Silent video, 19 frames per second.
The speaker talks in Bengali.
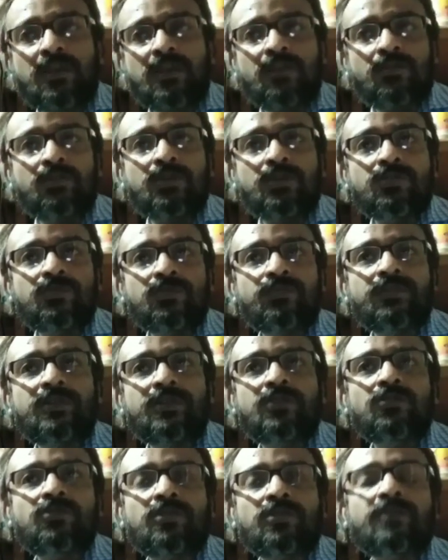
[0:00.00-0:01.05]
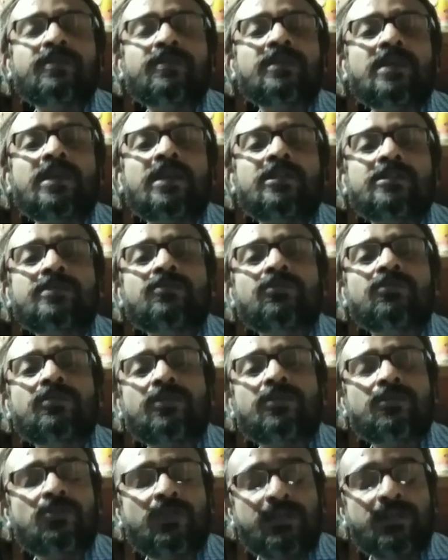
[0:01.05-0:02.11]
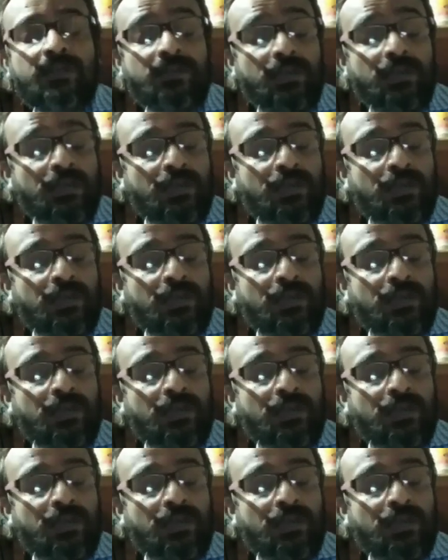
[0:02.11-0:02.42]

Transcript: আরও কিছু ভিডিওস আমাকে অ্যারেঞ্জ করতে সরি